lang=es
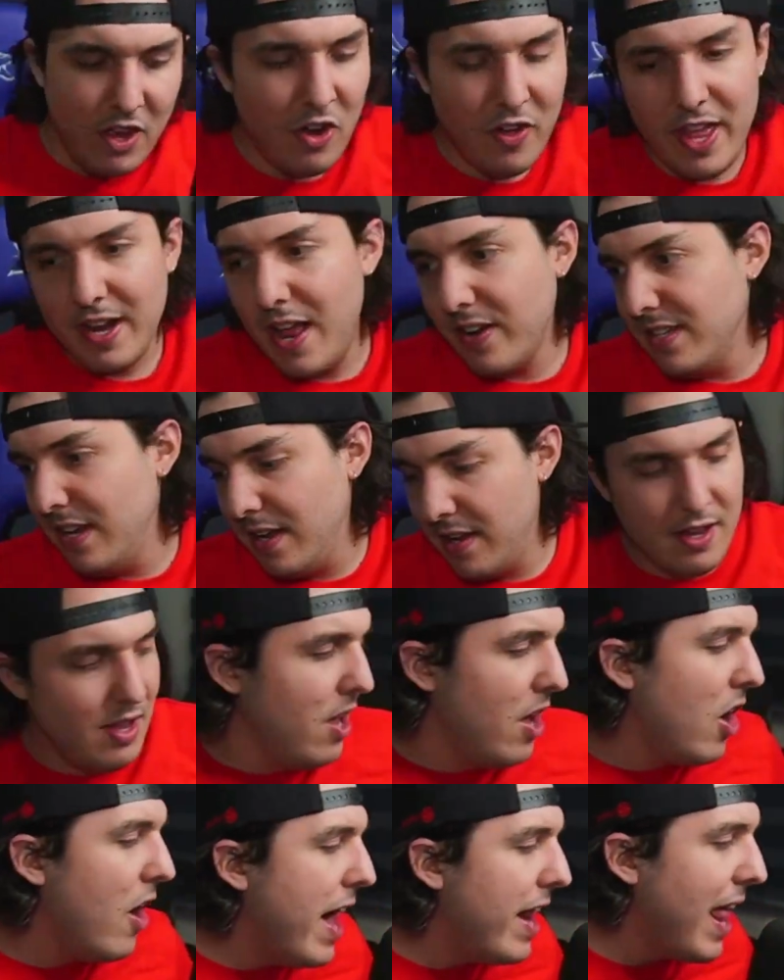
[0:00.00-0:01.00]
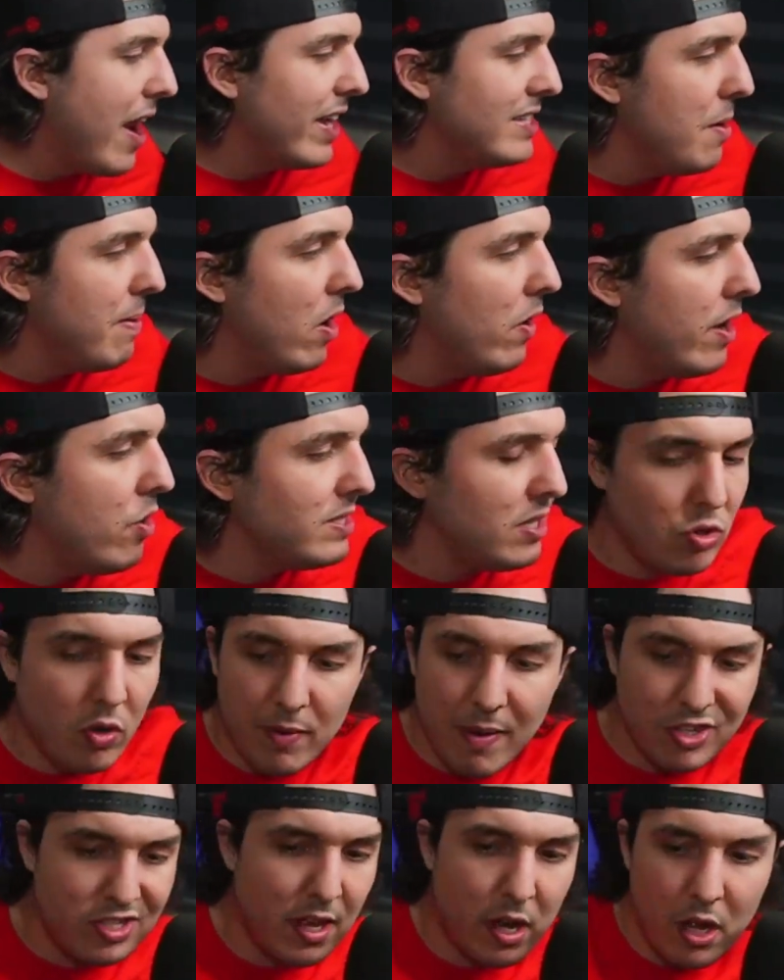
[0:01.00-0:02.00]
estos chicles gamer
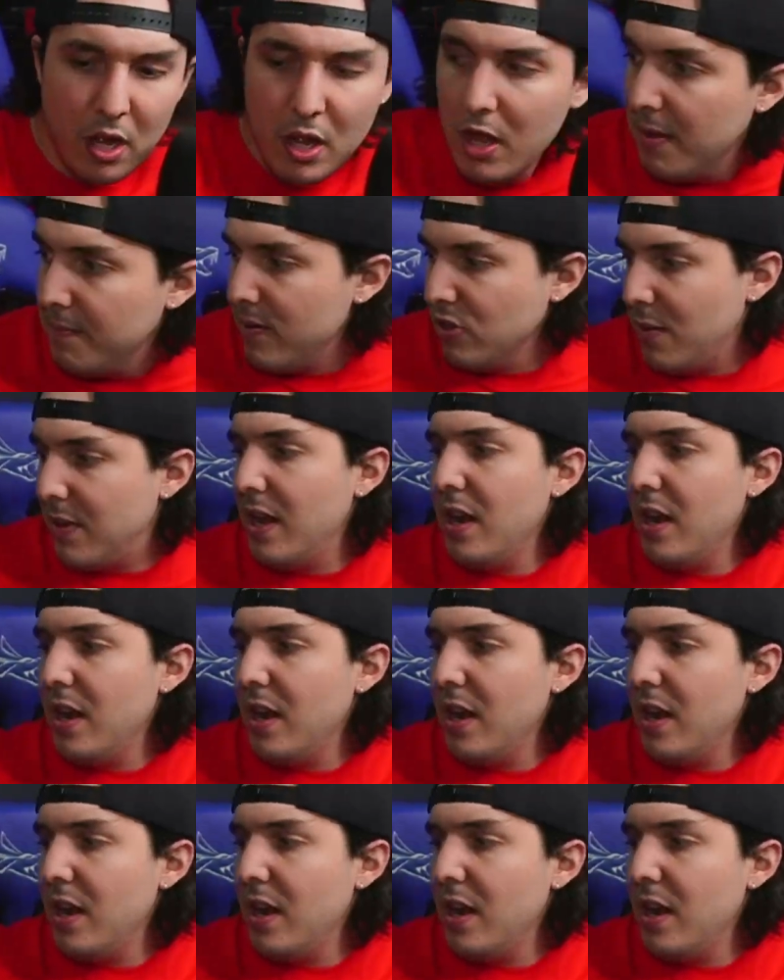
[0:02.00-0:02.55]
que la neta son